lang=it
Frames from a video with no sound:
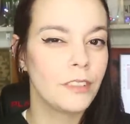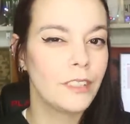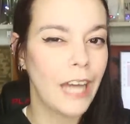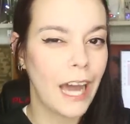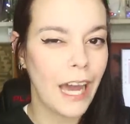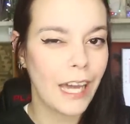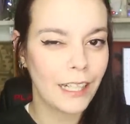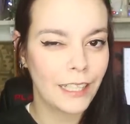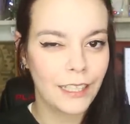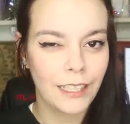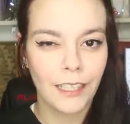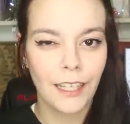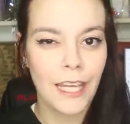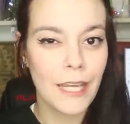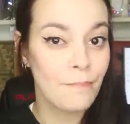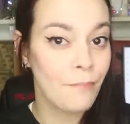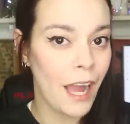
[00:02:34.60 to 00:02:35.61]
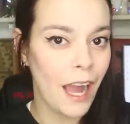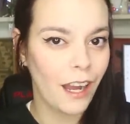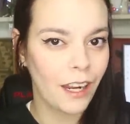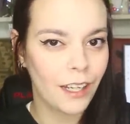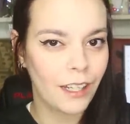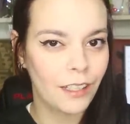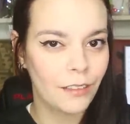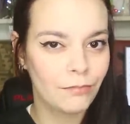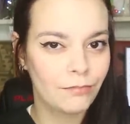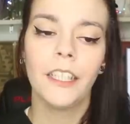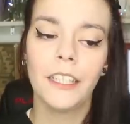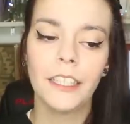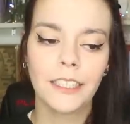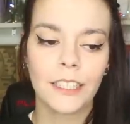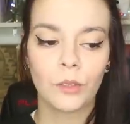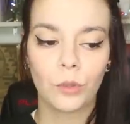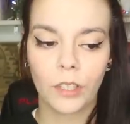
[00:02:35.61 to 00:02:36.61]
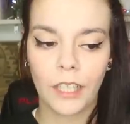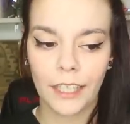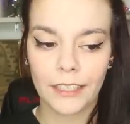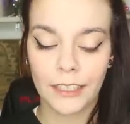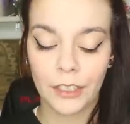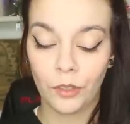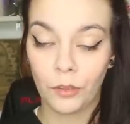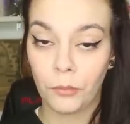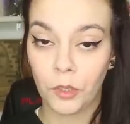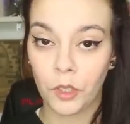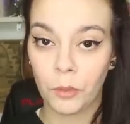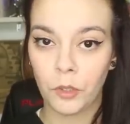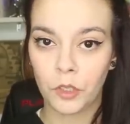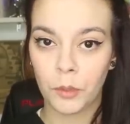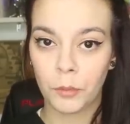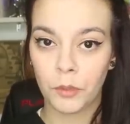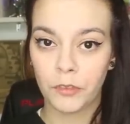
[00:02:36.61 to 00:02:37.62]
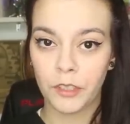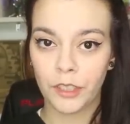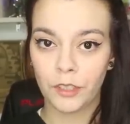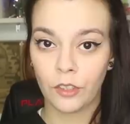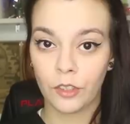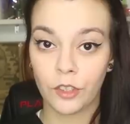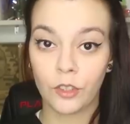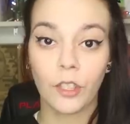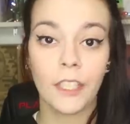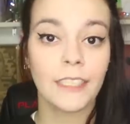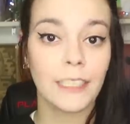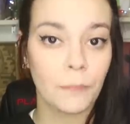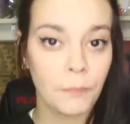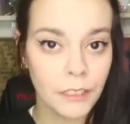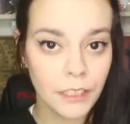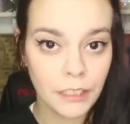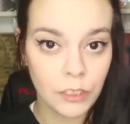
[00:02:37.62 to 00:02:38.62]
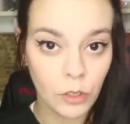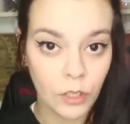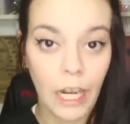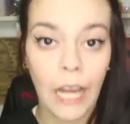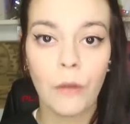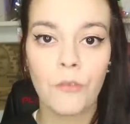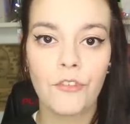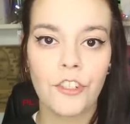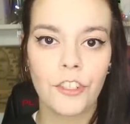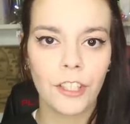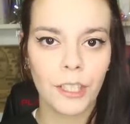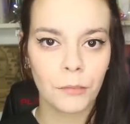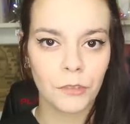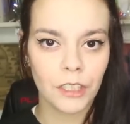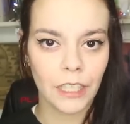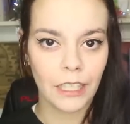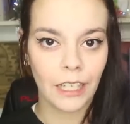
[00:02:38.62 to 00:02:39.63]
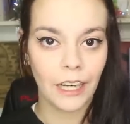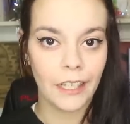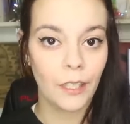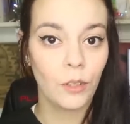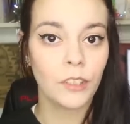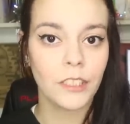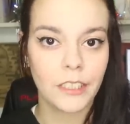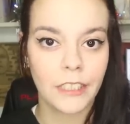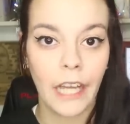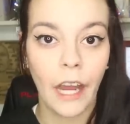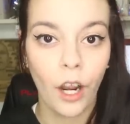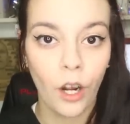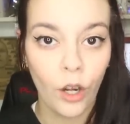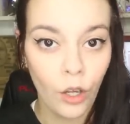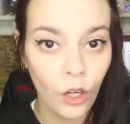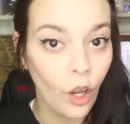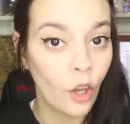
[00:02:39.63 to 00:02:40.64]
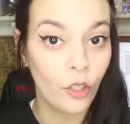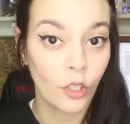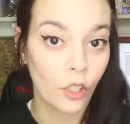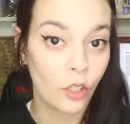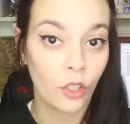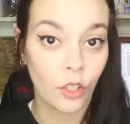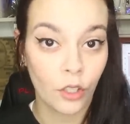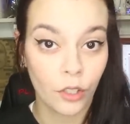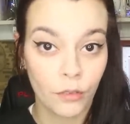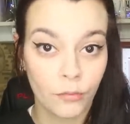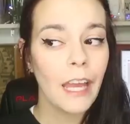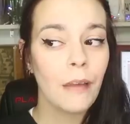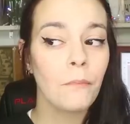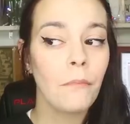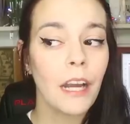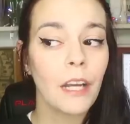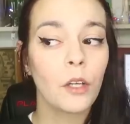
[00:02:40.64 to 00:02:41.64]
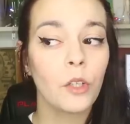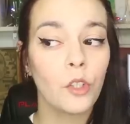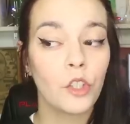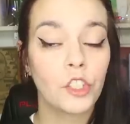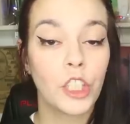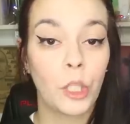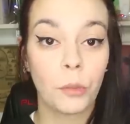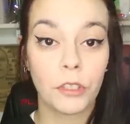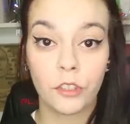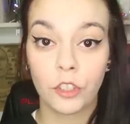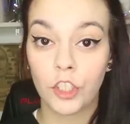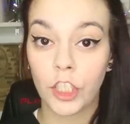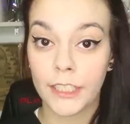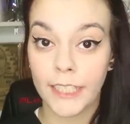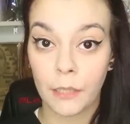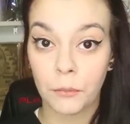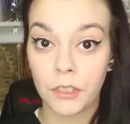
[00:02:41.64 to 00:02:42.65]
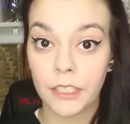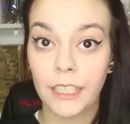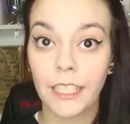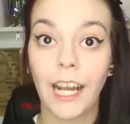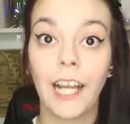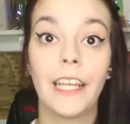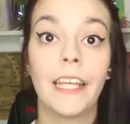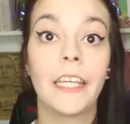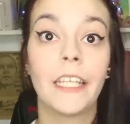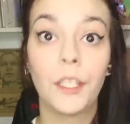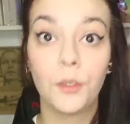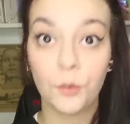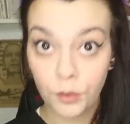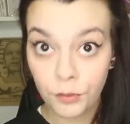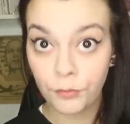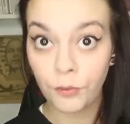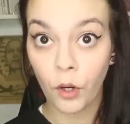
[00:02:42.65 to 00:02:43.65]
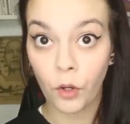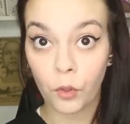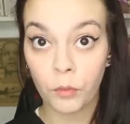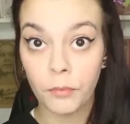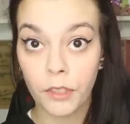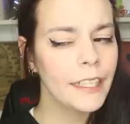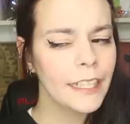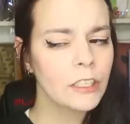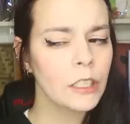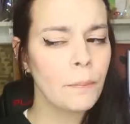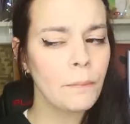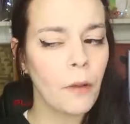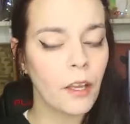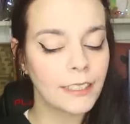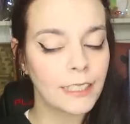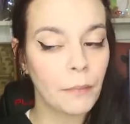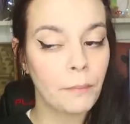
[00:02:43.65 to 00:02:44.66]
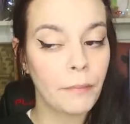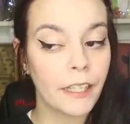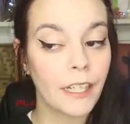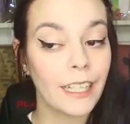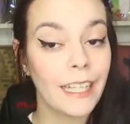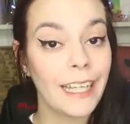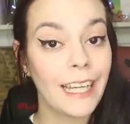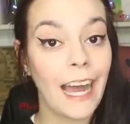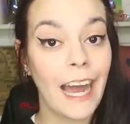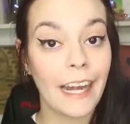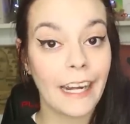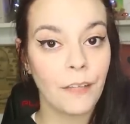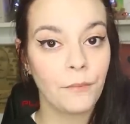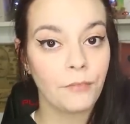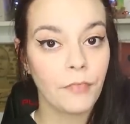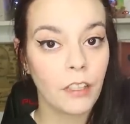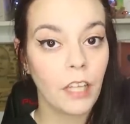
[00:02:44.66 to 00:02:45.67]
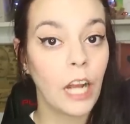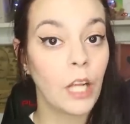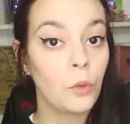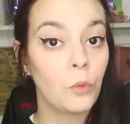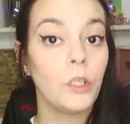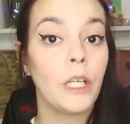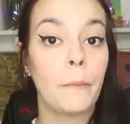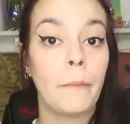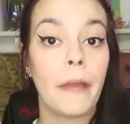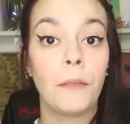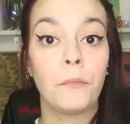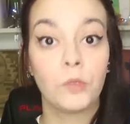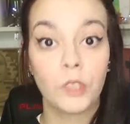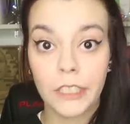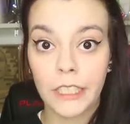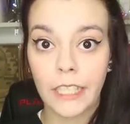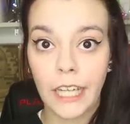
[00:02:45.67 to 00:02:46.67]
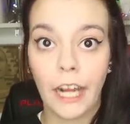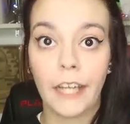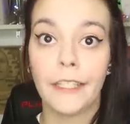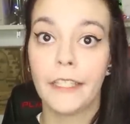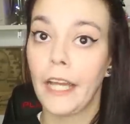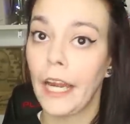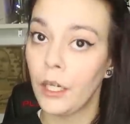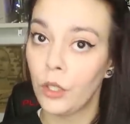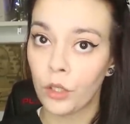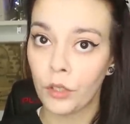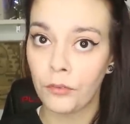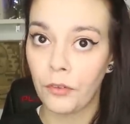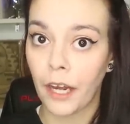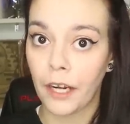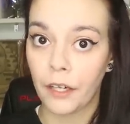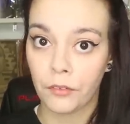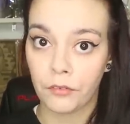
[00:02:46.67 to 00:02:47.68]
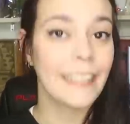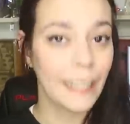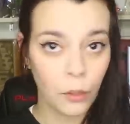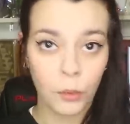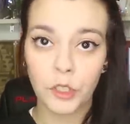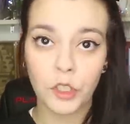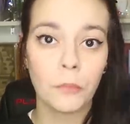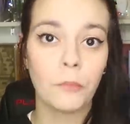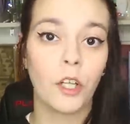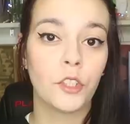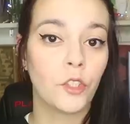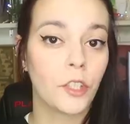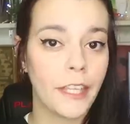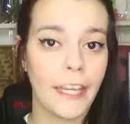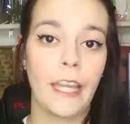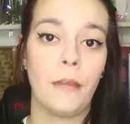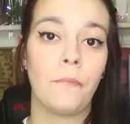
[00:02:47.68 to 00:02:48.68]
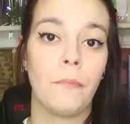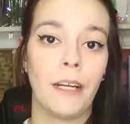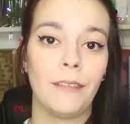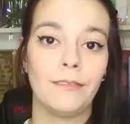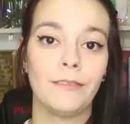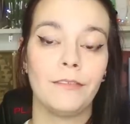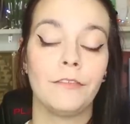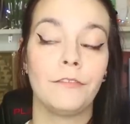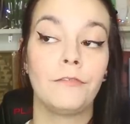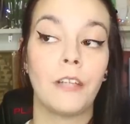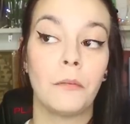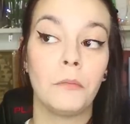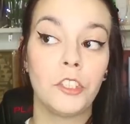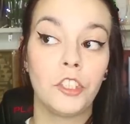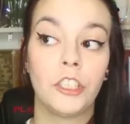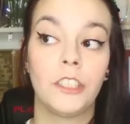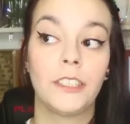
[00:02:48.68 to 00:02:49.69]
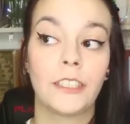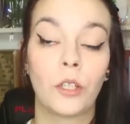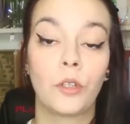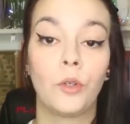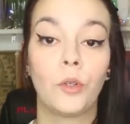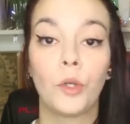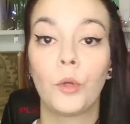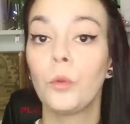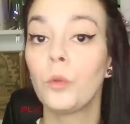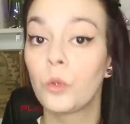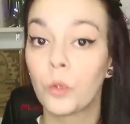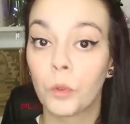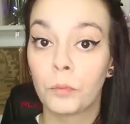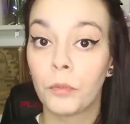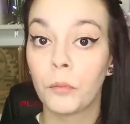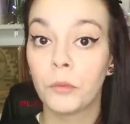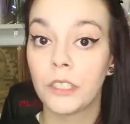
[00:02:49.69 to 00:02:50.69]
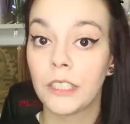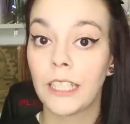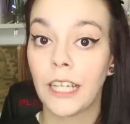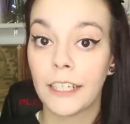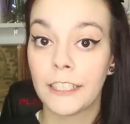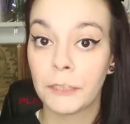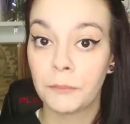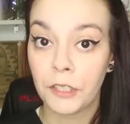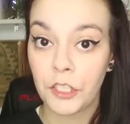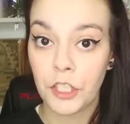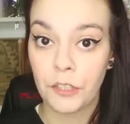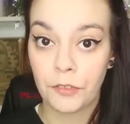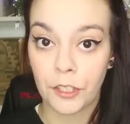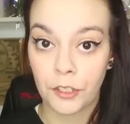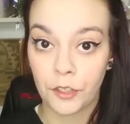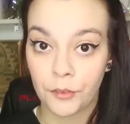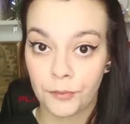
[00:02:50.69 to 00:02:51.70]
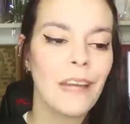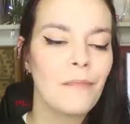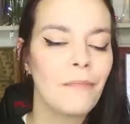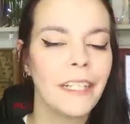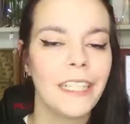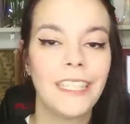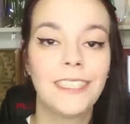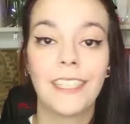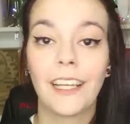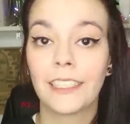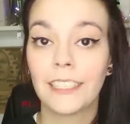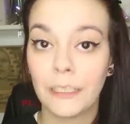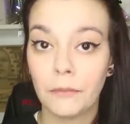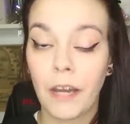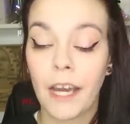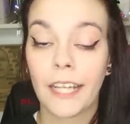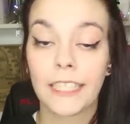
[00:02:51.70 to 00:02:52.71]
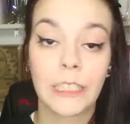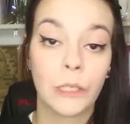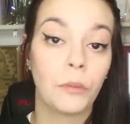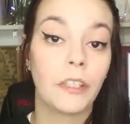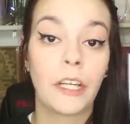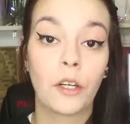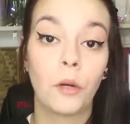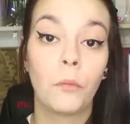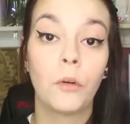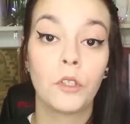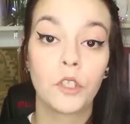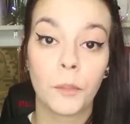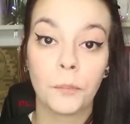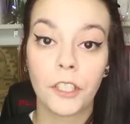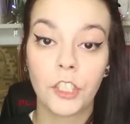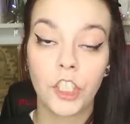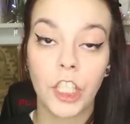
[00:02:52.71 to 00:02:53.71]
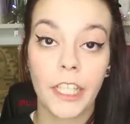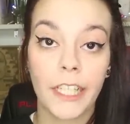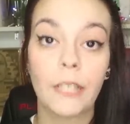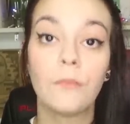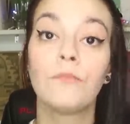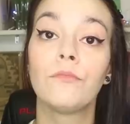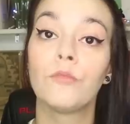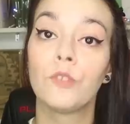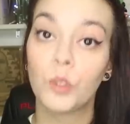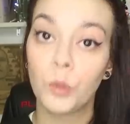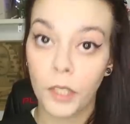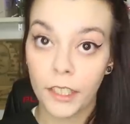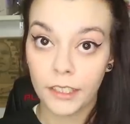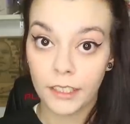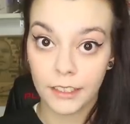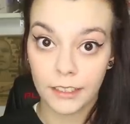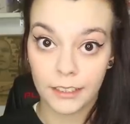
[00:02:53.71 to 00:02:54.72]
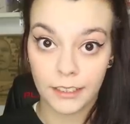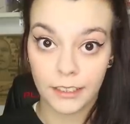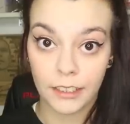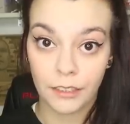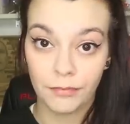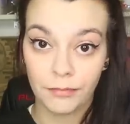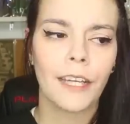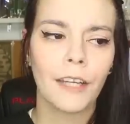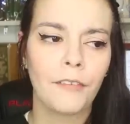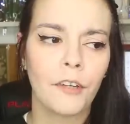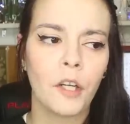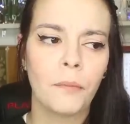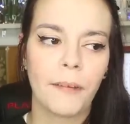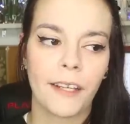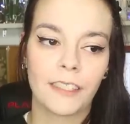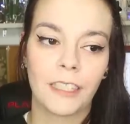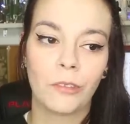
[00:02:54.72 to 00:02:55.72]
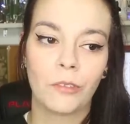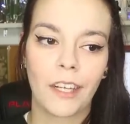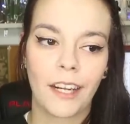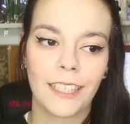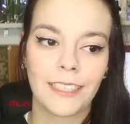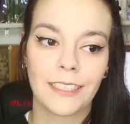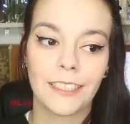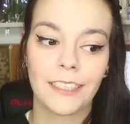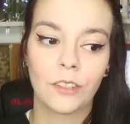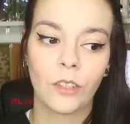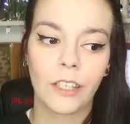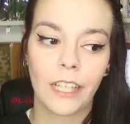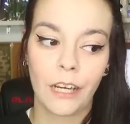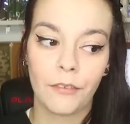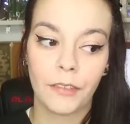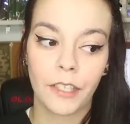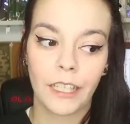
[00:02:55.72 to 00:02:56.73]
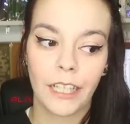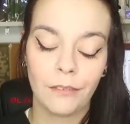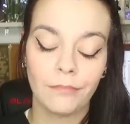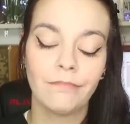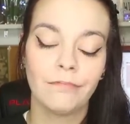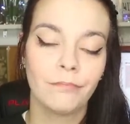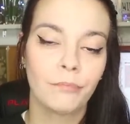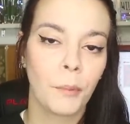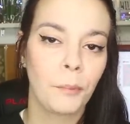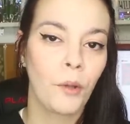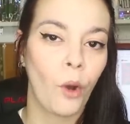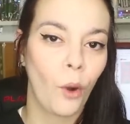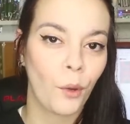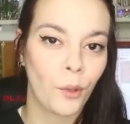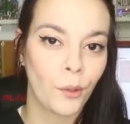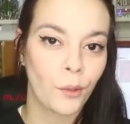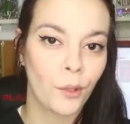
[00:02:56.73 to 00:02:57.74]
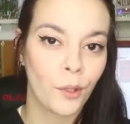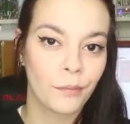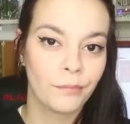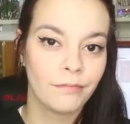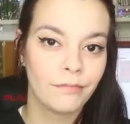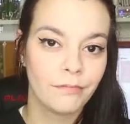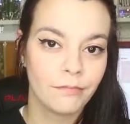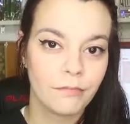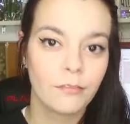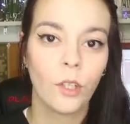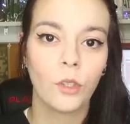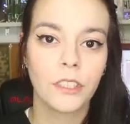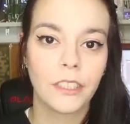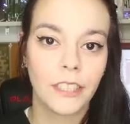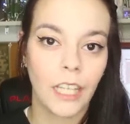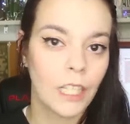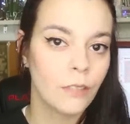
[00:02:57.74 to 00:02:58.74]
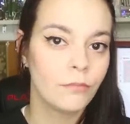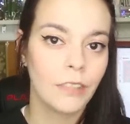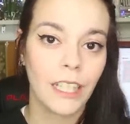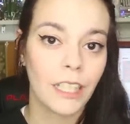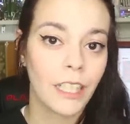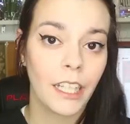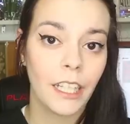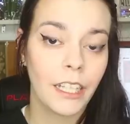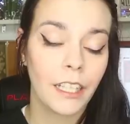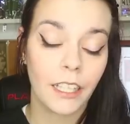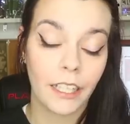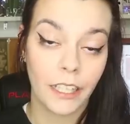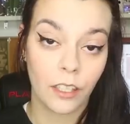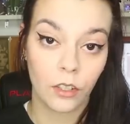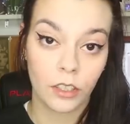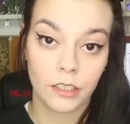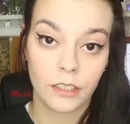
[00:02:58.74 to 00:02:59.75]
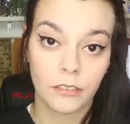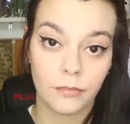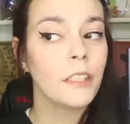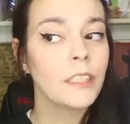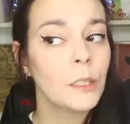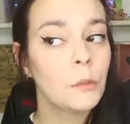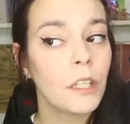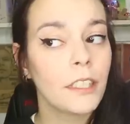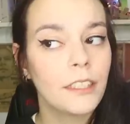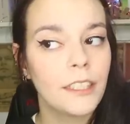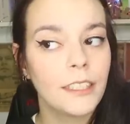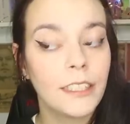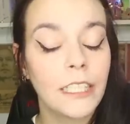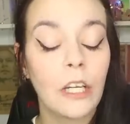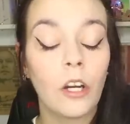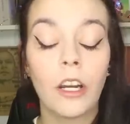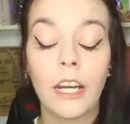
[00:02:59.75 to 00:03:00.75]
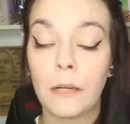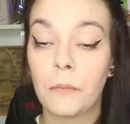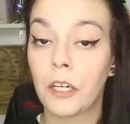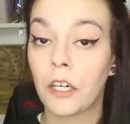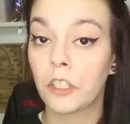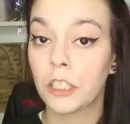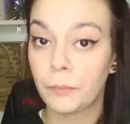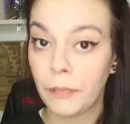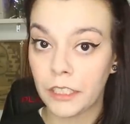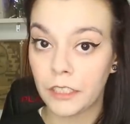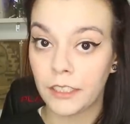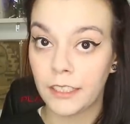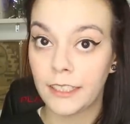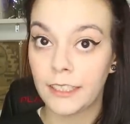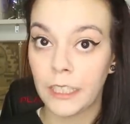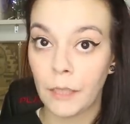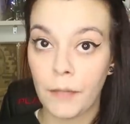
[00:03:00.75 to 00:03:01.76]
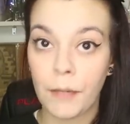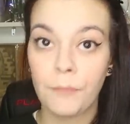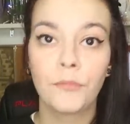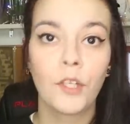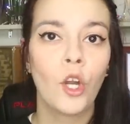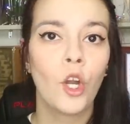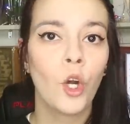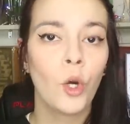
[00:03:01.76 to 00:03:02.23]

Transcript: dark e punk. Inizia a truccarsi in un modo molto più vistoso e si appassiona a un genere musicale, ossia l'horrorcore. Emma conosce questo genere musicale in un forum creato apposta per legare alcune band musicali ai loro fan ed è in questo modo che Emma fa amicizia con un gruppo musicale specifico. Emma inizia a stimare e a seguire con molto piacere due artisti che fanno parte di una casa discografica proprio horrorcore, ossia la Killing Record. Questi due artisti collaborano spesso insieme